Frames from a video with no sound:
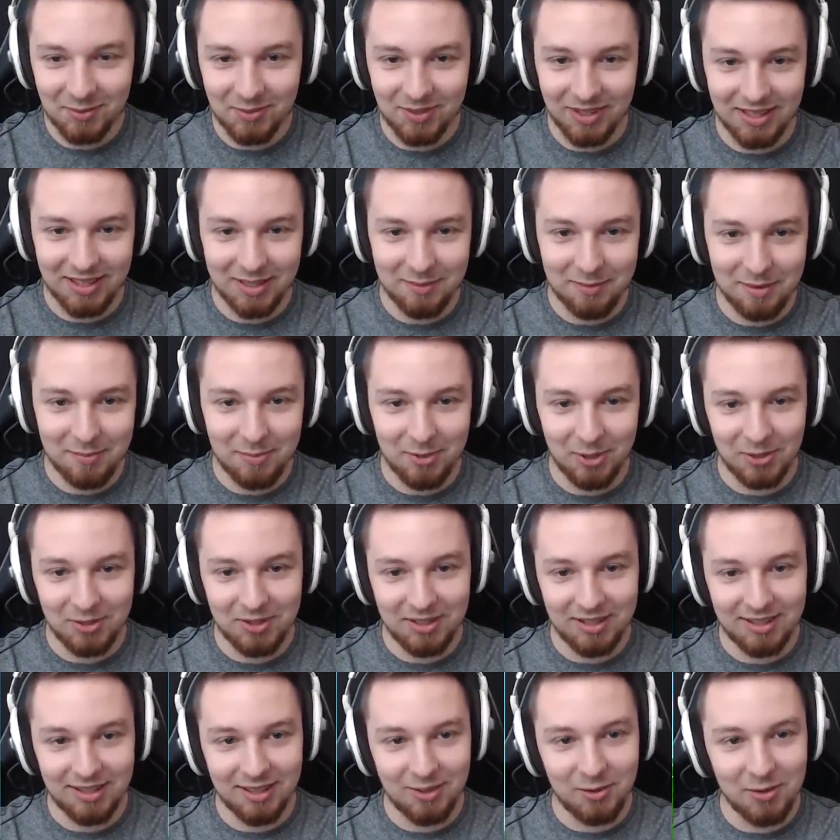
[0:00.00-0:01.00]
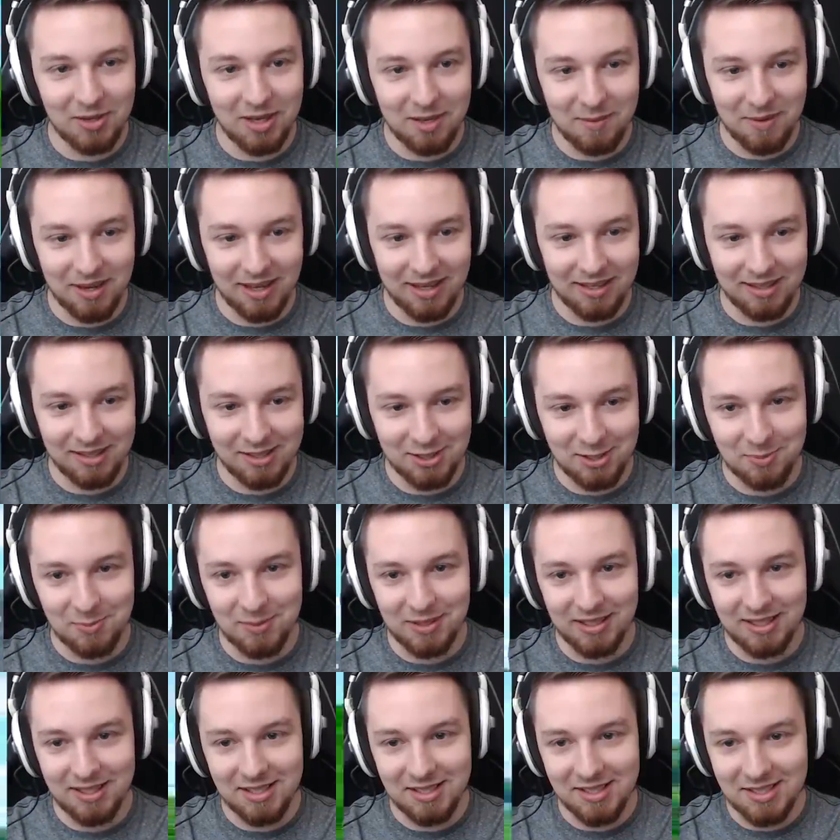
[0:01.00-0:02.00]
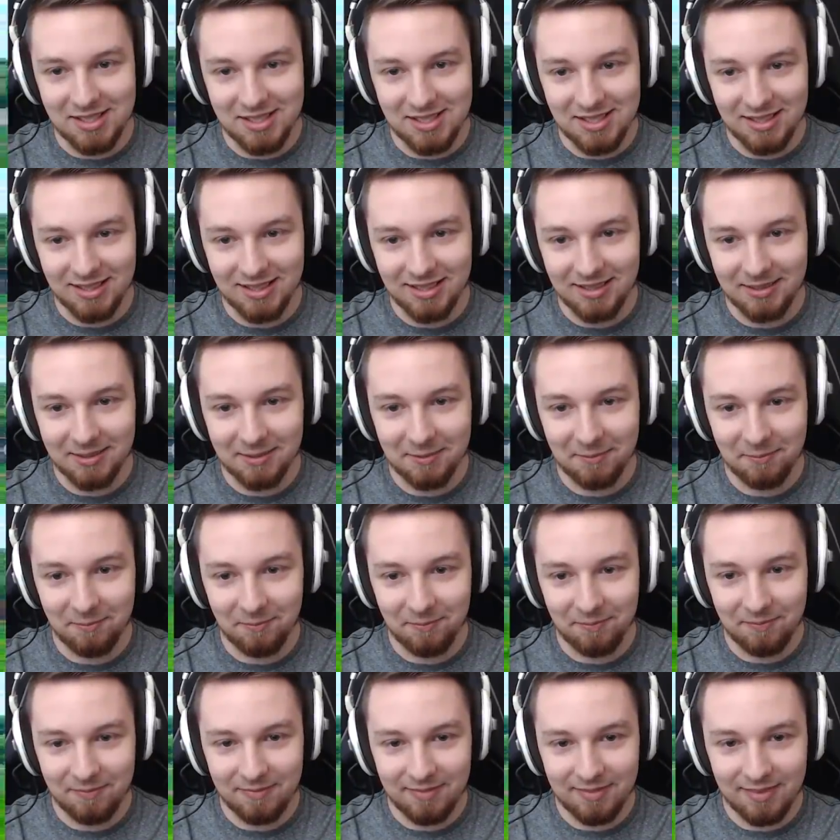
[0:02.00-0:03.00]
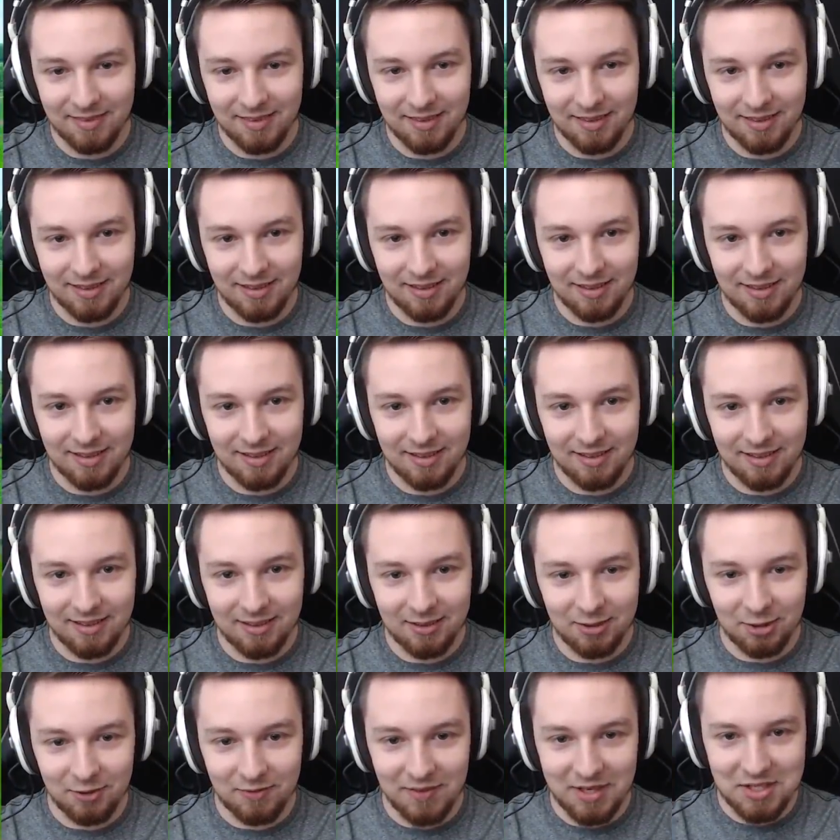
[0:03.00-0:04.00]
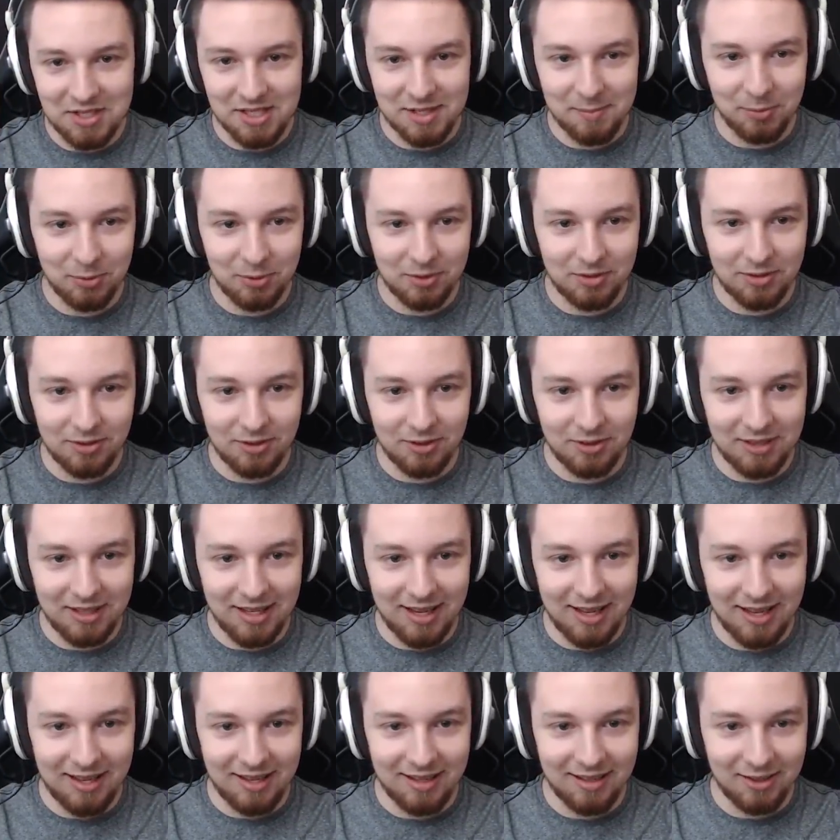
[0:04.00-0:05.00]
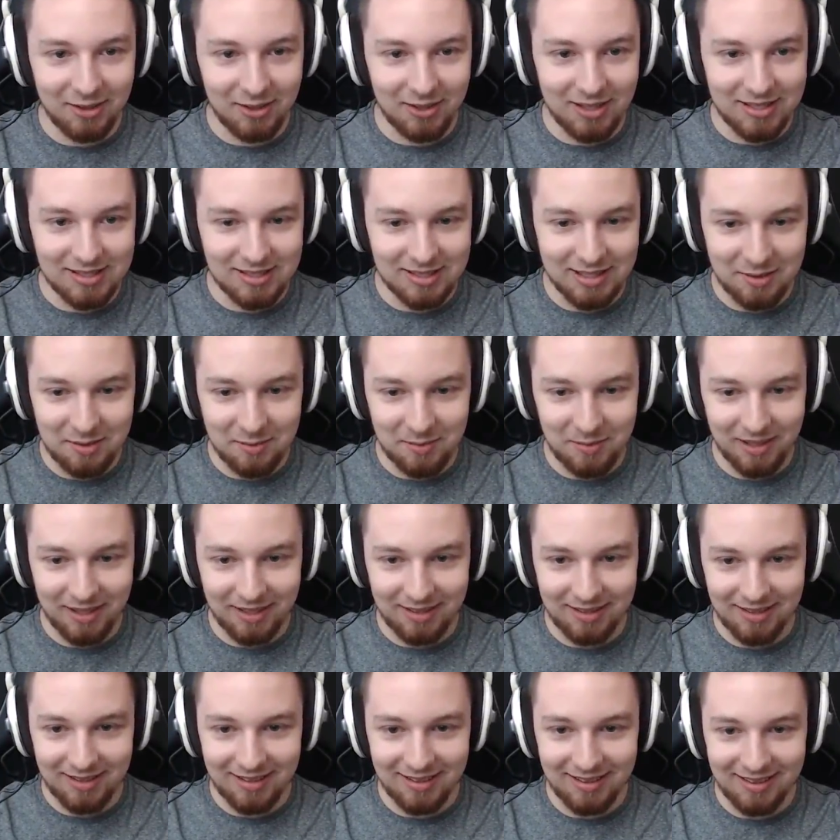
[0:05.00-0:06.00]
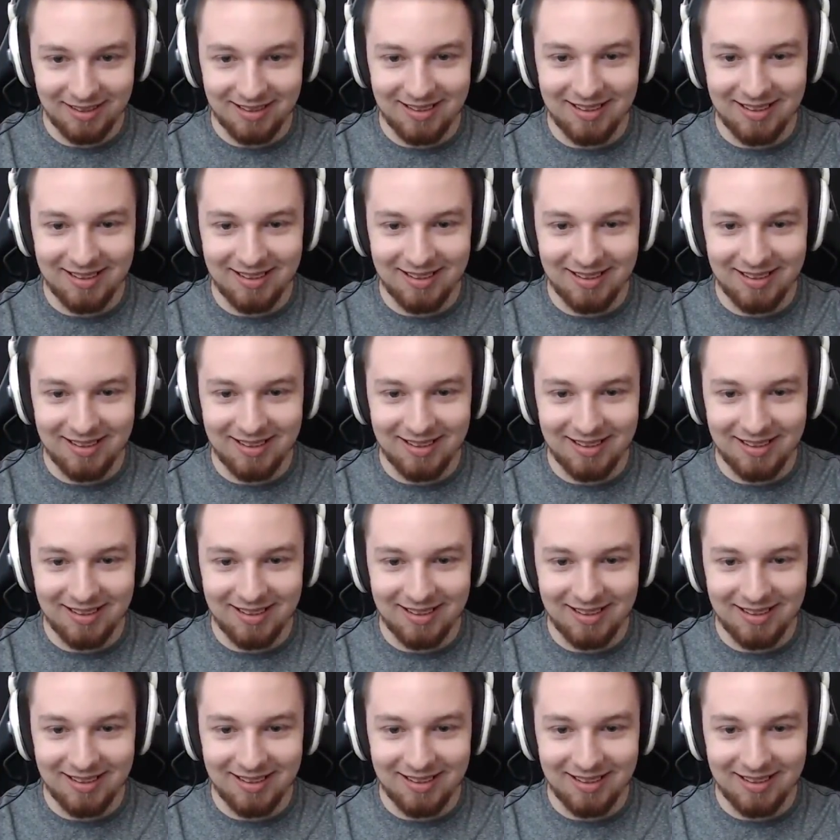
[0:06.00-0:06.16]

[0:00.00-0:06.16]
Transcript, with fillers: Tutaj nie ma broni, na górę mieliśmy iść. A jak my tam wyjedziemy? To weź za O nie, kolej z nami biegnie.